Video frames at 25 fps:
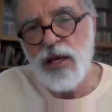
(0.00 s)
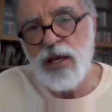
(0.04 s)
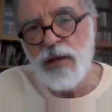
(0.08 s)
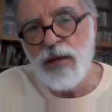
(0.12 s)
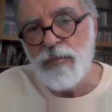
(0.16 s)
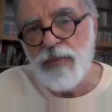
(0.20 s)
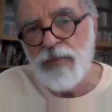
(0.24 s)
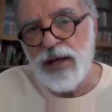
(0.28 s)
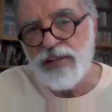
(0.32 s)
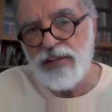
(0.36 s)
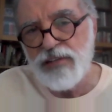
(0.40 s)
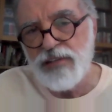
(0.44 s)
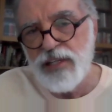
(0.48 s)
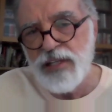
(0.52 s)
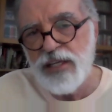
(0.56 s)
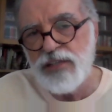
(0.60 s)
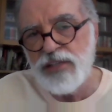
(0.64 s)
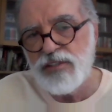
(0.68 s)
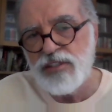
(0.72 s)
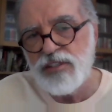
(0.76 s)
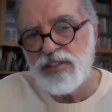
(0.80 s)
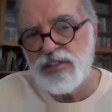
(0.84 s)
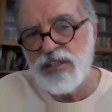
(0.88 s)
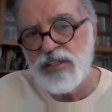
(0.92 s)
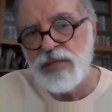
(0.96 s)
mas lá em
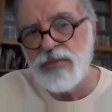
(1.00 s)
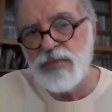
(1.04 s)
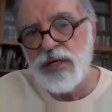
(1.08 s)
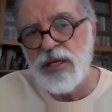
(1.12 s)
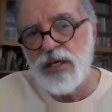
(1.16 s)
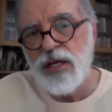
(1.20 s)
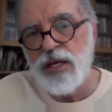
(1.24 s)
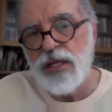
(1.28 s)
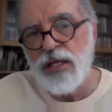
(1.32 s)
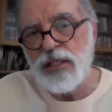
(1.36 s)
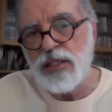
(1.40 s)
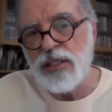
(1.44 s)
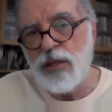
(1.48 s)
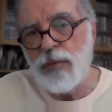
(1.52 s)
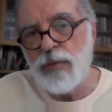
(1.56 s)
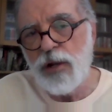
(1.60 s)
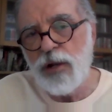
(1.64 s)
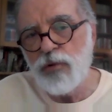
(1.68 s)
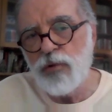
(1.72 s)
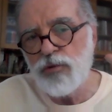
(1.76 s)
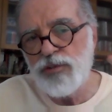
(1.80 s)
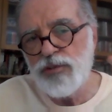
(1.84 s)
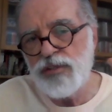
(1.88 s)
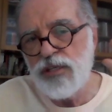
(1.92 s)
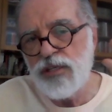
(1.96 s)
cima tem uma
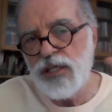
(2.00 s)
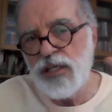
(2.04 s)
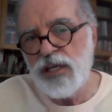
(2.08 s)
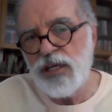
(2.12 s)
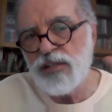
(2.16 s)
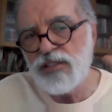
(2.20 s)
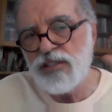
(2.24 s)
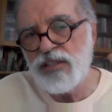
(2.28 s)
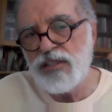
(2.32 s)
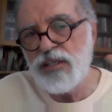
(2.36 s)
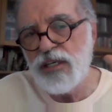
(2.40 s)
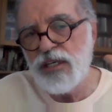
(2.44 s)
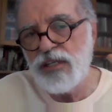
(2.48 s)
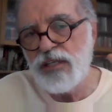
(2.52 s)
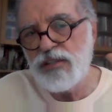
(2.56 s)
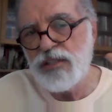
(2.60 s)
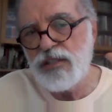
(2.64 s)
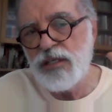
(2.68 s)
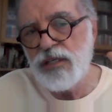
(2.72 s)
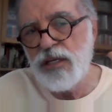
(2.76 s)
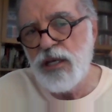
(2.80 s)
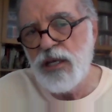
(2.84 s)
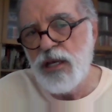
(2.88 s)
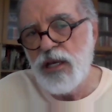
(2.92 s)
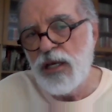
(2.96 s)
luzinha
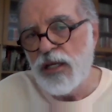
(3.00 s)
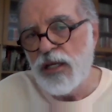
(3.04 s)
acesa